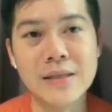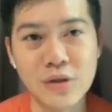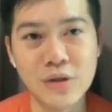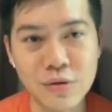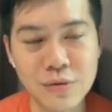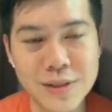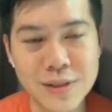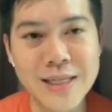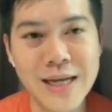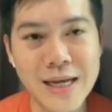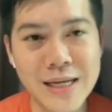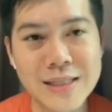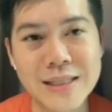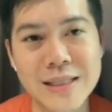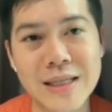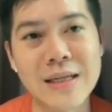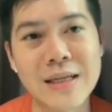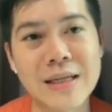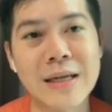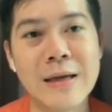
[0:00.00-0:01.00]
就这样
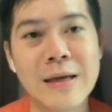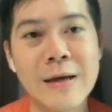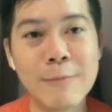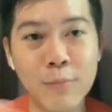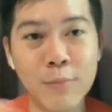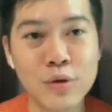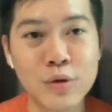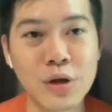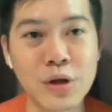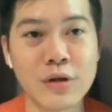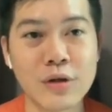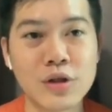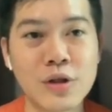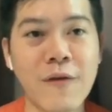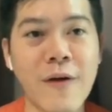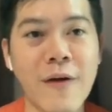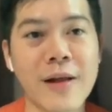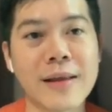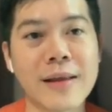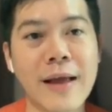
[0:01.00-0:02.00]
子而已，不需要去
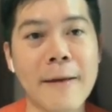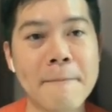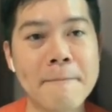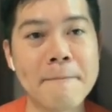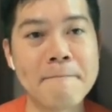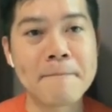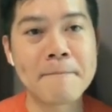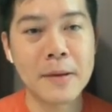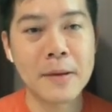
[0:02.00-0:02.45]
反弹。